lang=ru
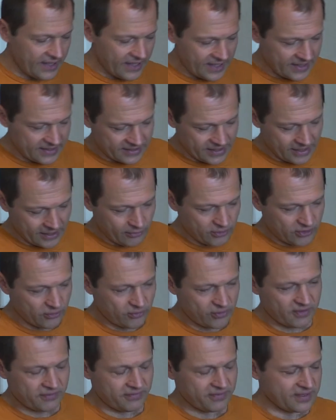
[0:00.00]
а снаружи
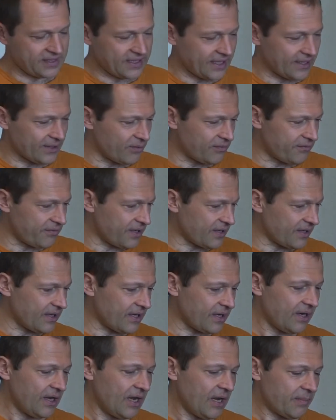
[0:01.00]
уже восстановленная.
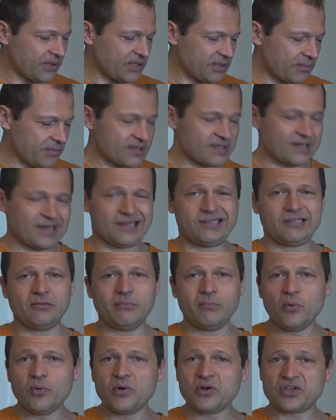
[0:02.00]
Почему я сказал
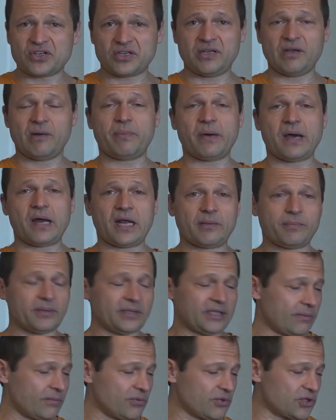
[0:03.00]
мощный аппарат?
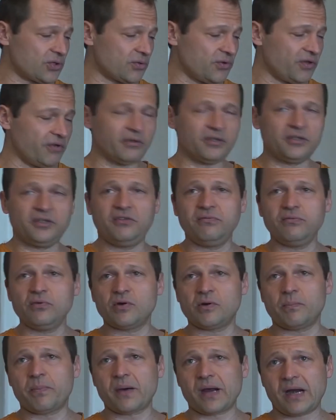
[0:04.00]
Потому что у него
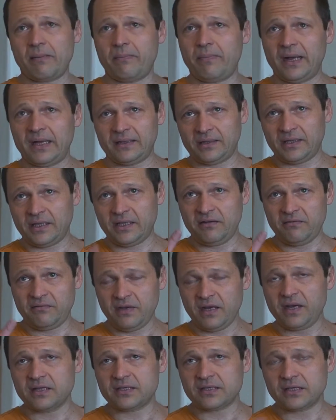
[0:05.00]
двухбарабанный
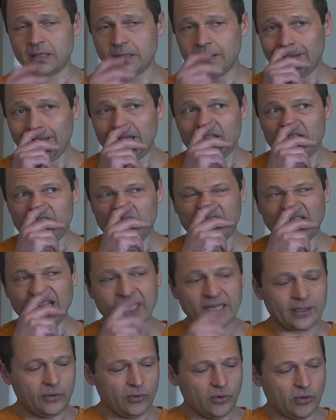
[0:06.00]
двигатель, и
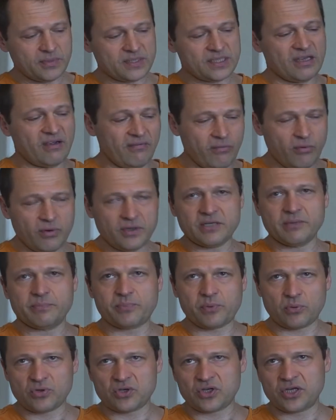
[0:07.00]
на одном заводе
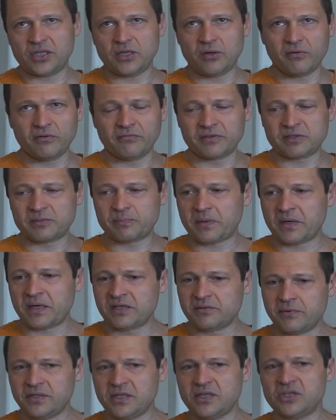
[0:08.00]
пружины он
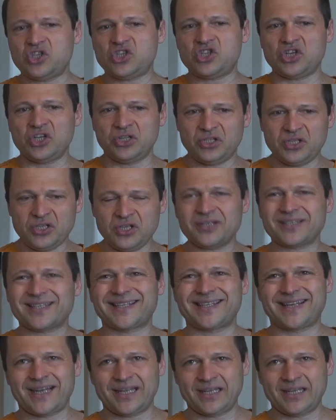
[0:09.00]
воспроизводит четыре стороны